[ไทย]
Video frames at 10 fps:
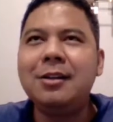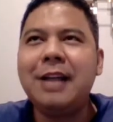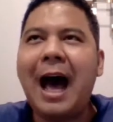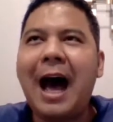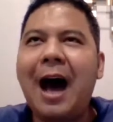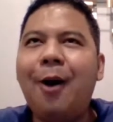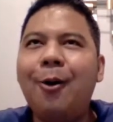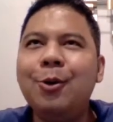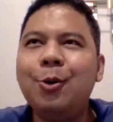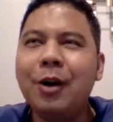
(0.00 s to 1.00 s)
ดาว
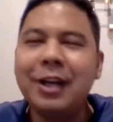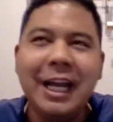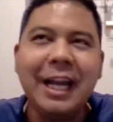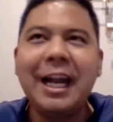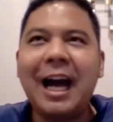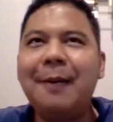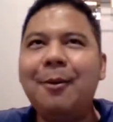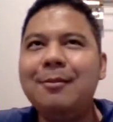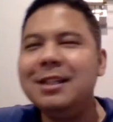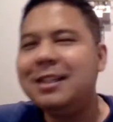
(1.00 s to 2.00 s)
ดวงนี้นะครับผ
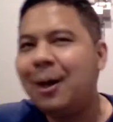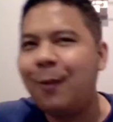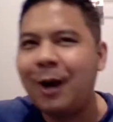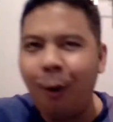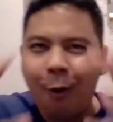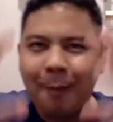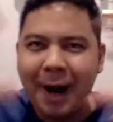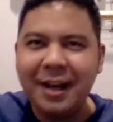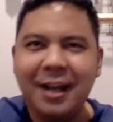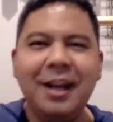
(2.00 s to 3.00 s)
มหรือเรียกว่าโลกใบ
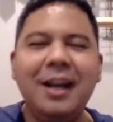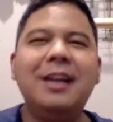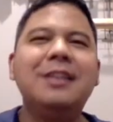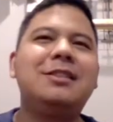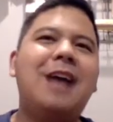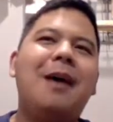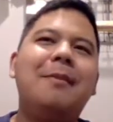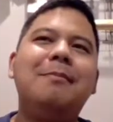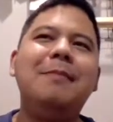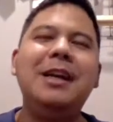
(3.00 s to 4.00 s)
นี้จะ
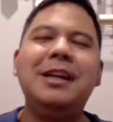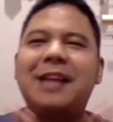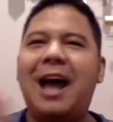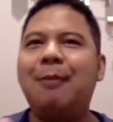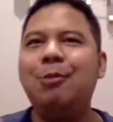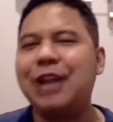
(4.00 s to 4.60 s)
มีแต่ผู้